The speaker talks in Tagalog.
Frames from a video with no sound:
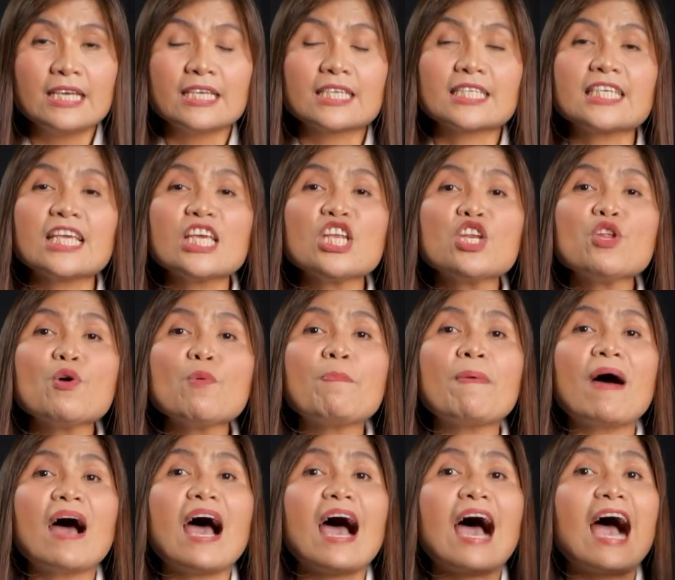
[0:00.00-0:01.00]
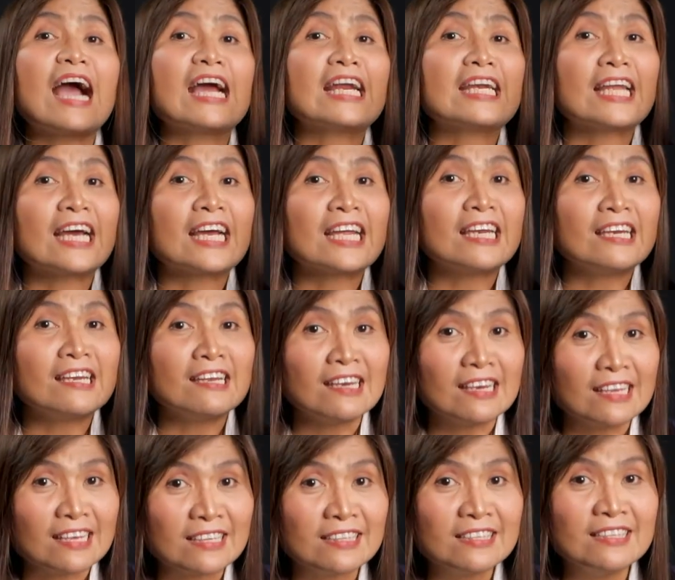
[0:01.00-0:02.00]
Sino ba ang
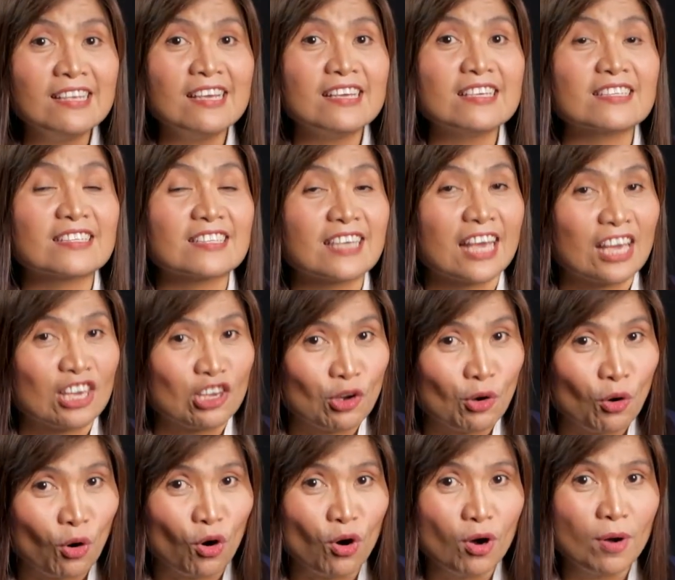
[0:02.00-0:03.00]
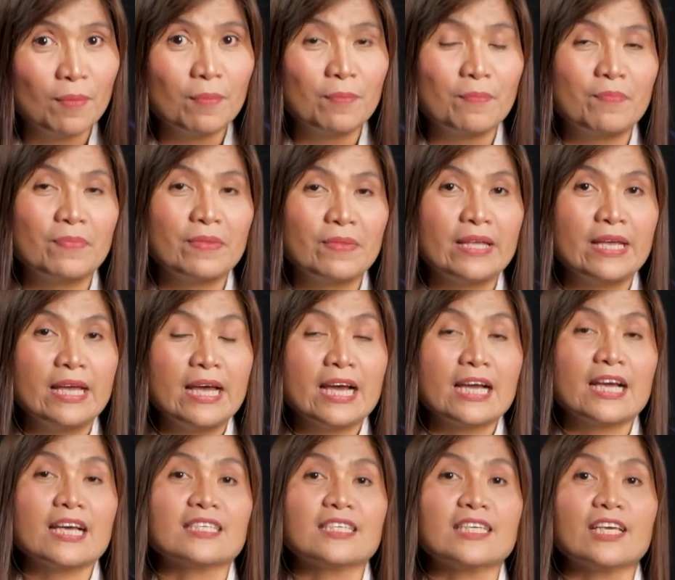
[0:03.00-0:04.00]
naglilid sa iyo?
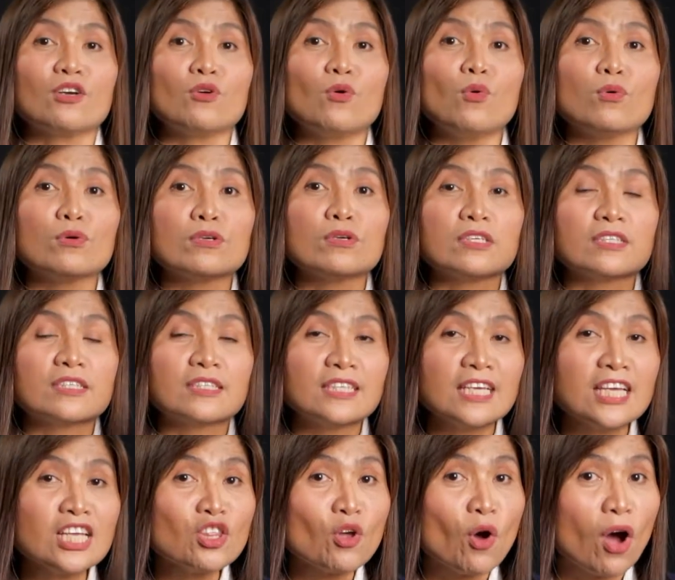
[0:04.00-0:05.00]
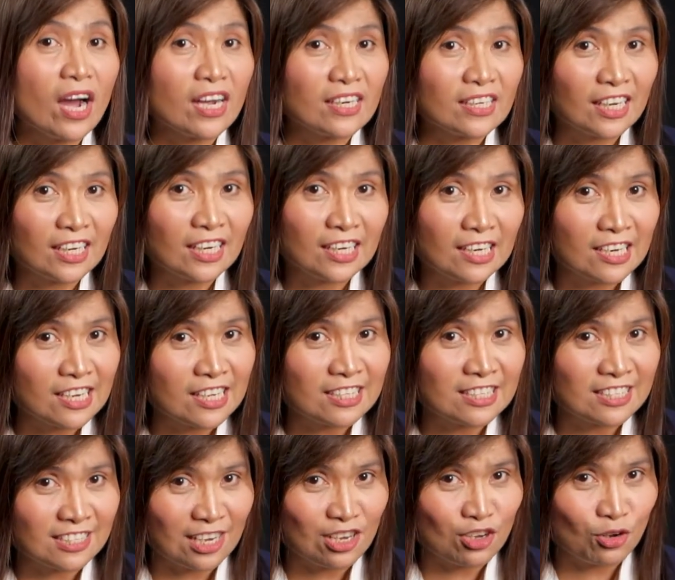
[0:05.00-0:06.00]
Kasi kung sino ang
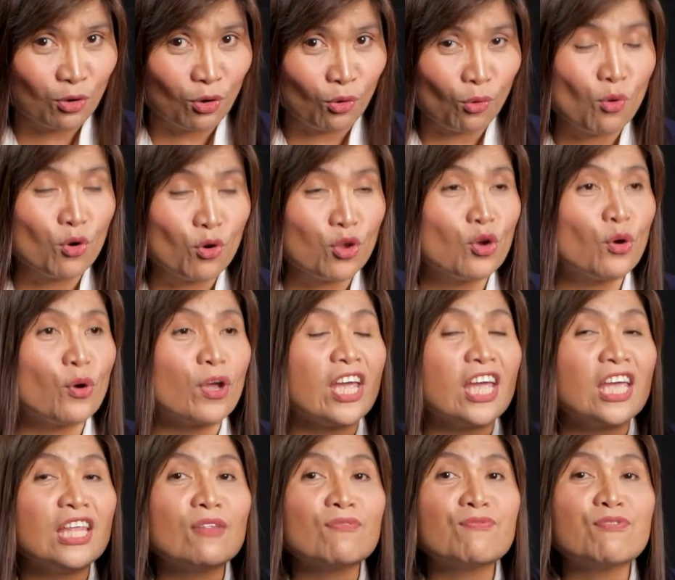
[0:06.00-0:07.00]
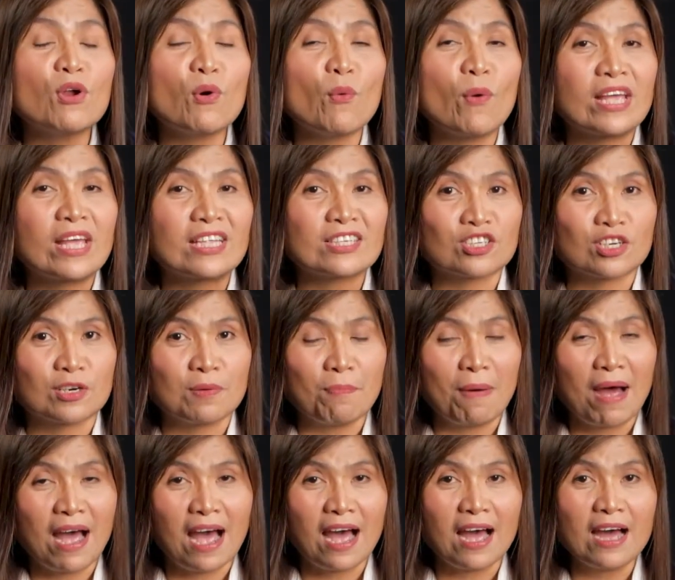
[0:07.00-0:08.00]
naglilid sa iyo, kung yung influencer
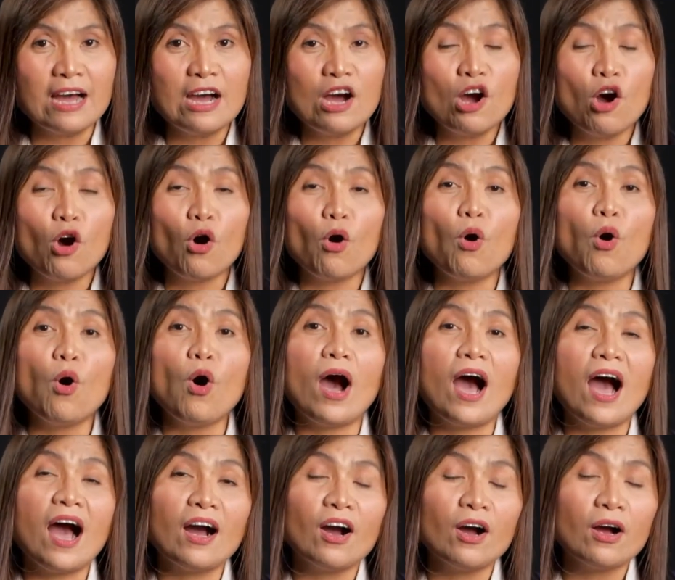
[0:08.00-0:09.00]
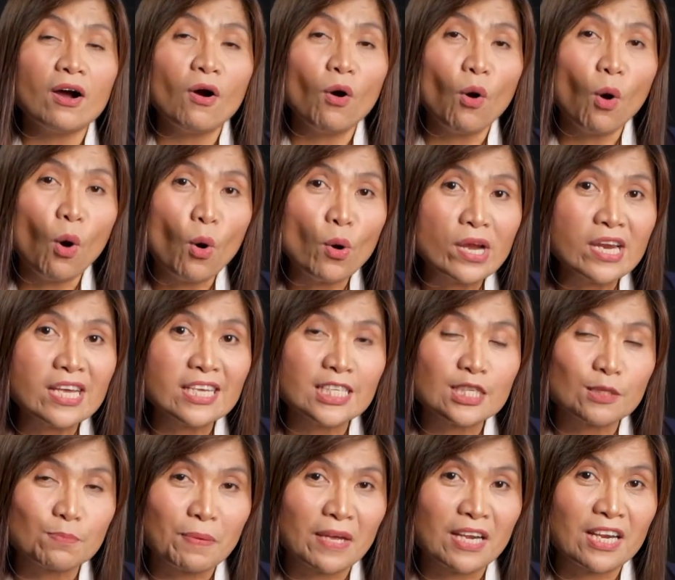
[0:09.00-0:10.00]
ba o ang Holy
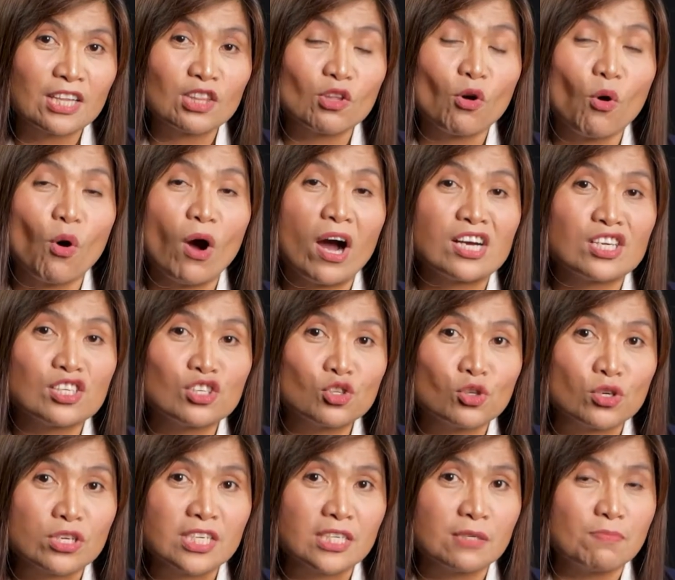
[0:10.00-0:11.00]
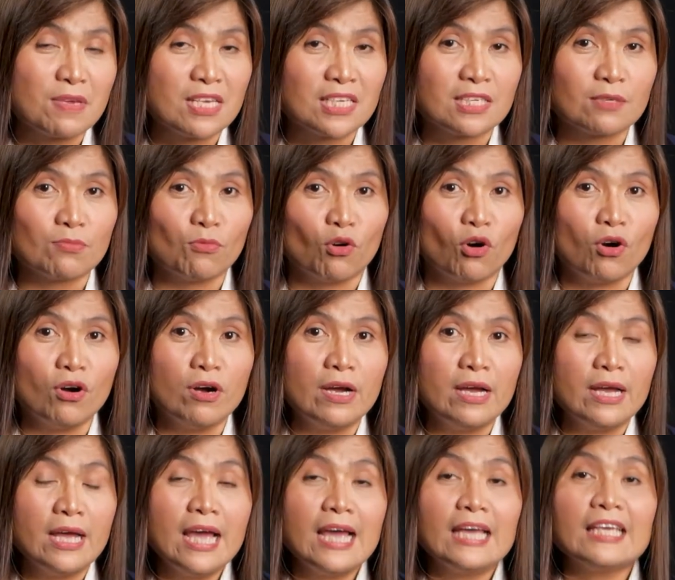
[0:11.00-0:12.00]
Spirit o ang Diyos mismo,
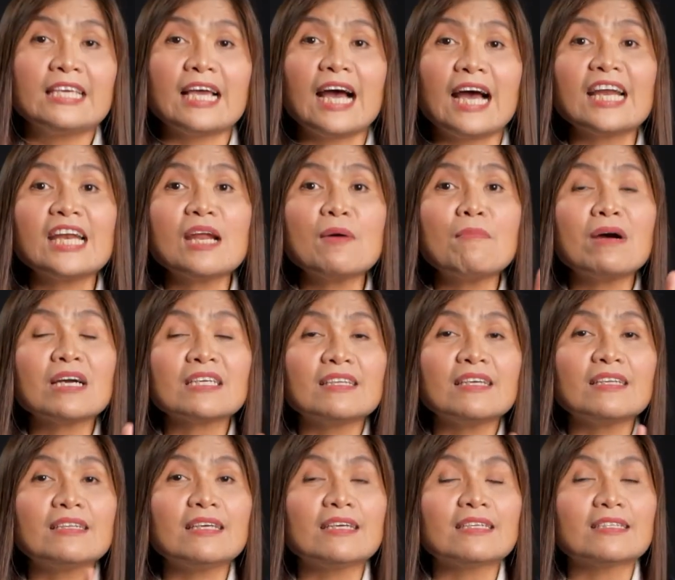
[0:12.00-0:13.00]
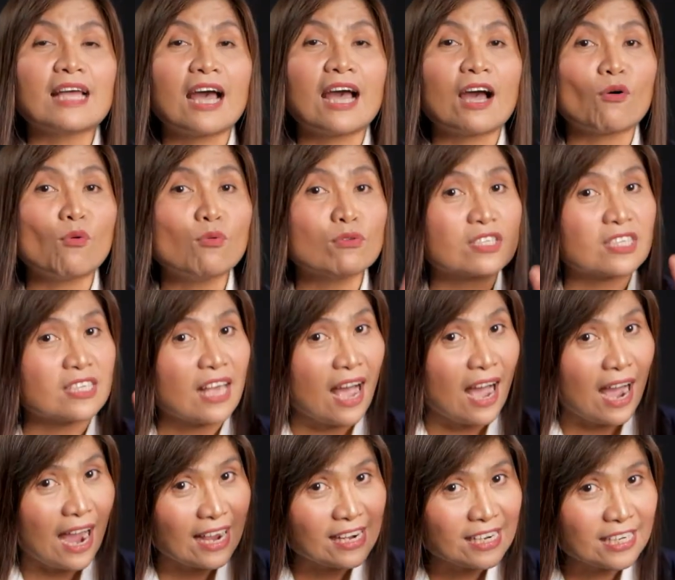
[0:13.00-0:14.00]
yan ang magdidikta kung
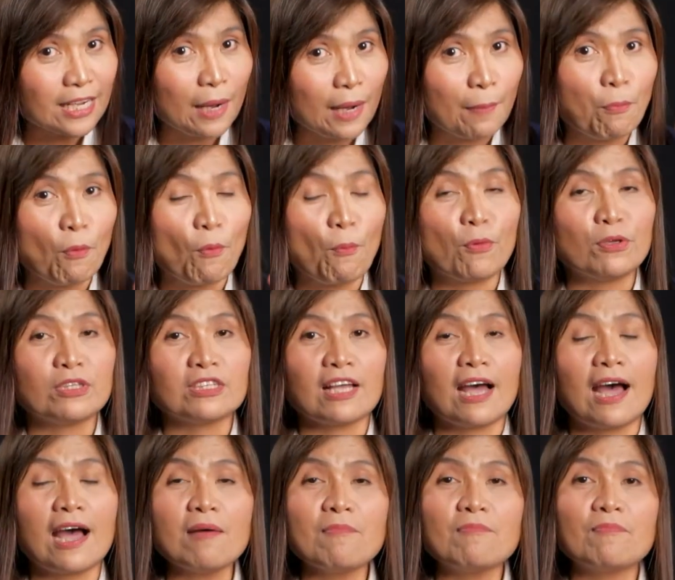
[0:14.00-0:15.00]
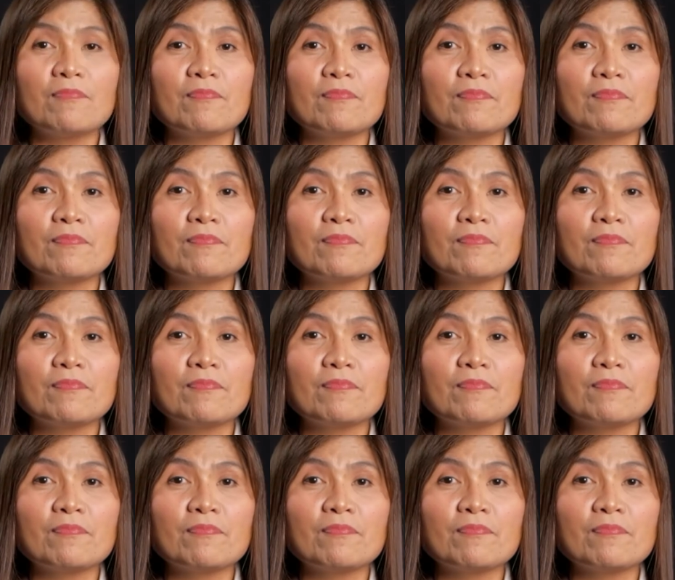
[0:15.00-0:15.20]
saan ka pupunta,